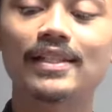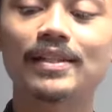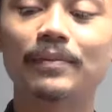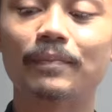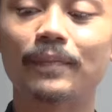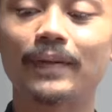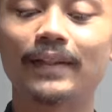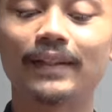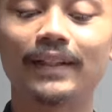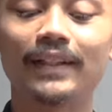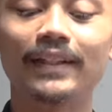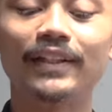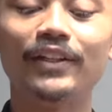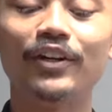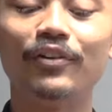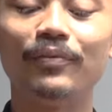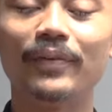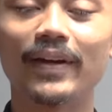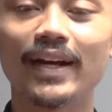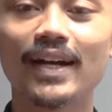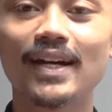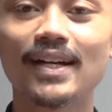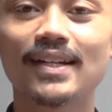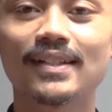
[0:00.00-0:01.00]
seperti ini om
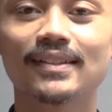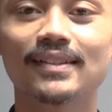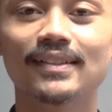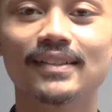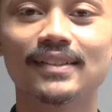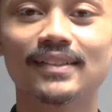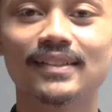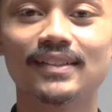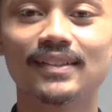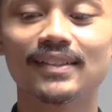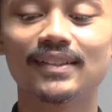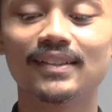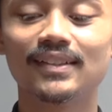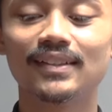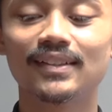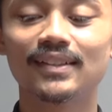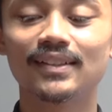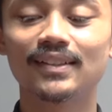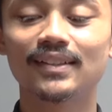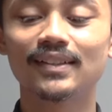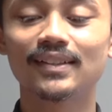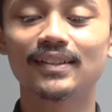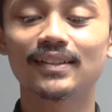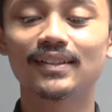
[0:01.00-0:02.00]
ya.
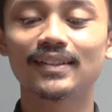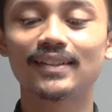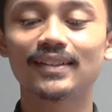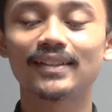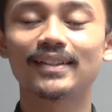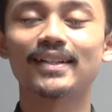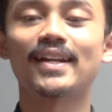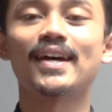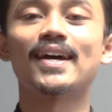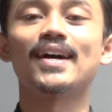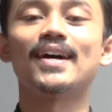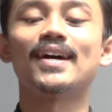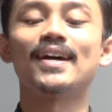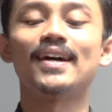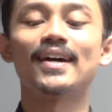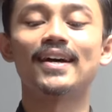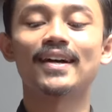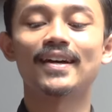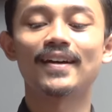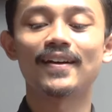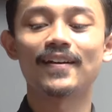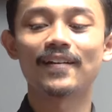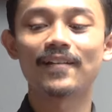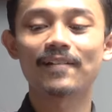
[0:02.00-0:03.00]
Nah,